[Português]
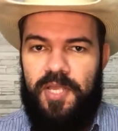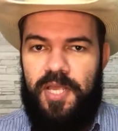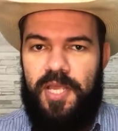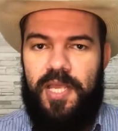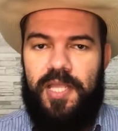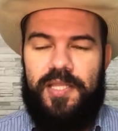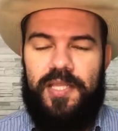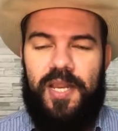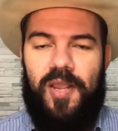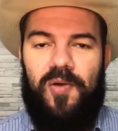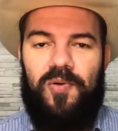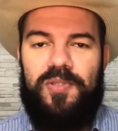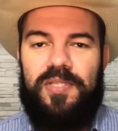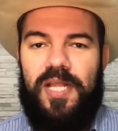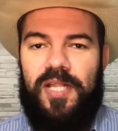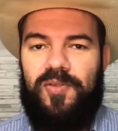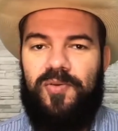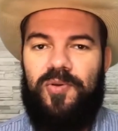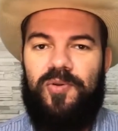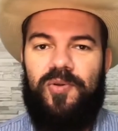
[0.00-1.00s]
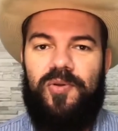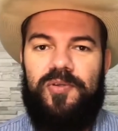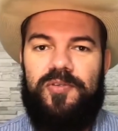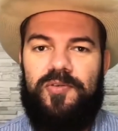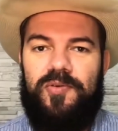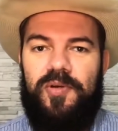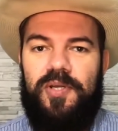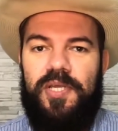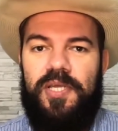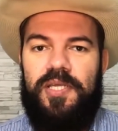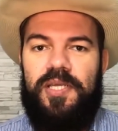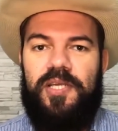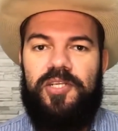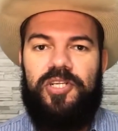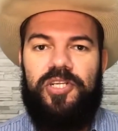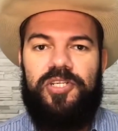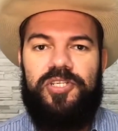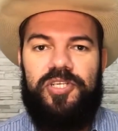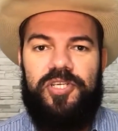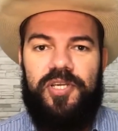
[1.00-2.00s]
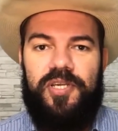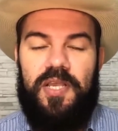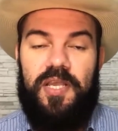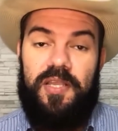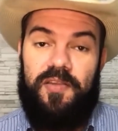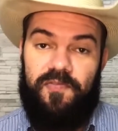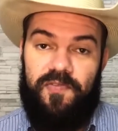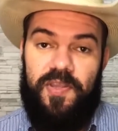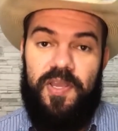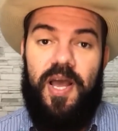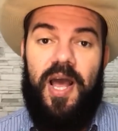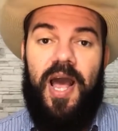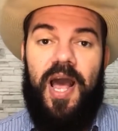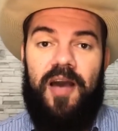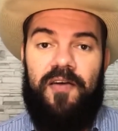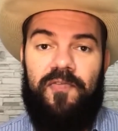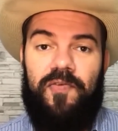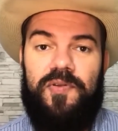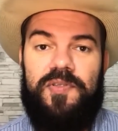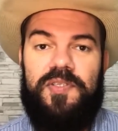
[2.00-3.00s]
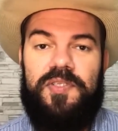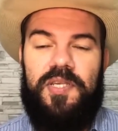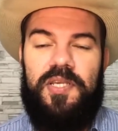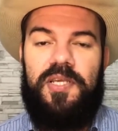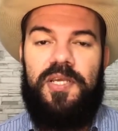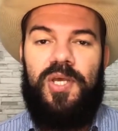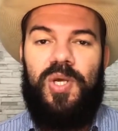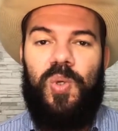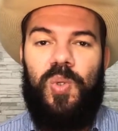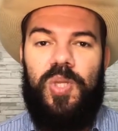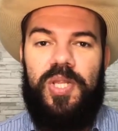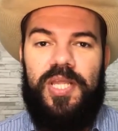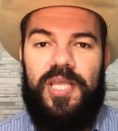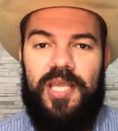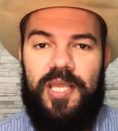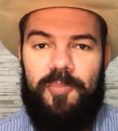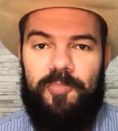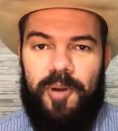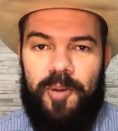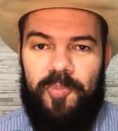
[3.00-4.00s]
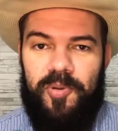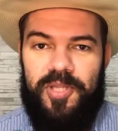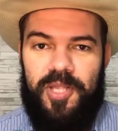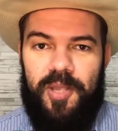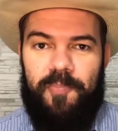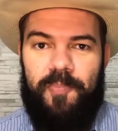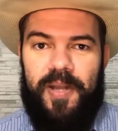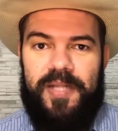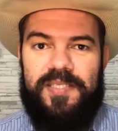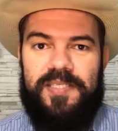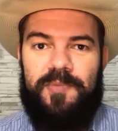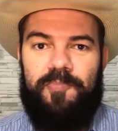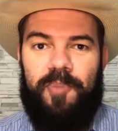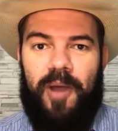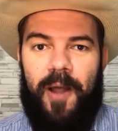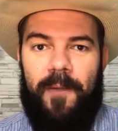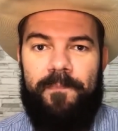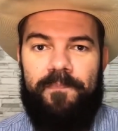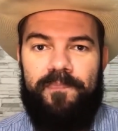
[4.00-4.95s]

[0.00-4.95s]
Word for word: Entre em contato conosco e a gente envia a você o link para poder participar.